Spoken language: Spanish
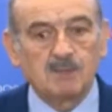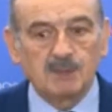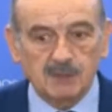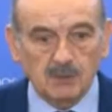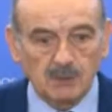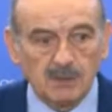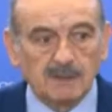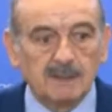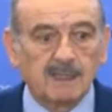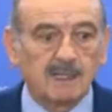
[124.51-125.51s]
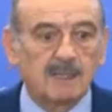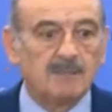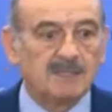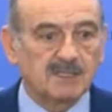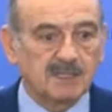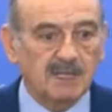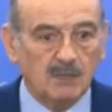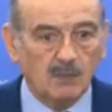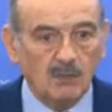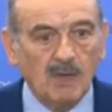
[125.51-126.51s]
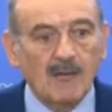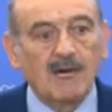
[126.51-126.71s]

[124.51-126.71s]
puesto de que el Ministerio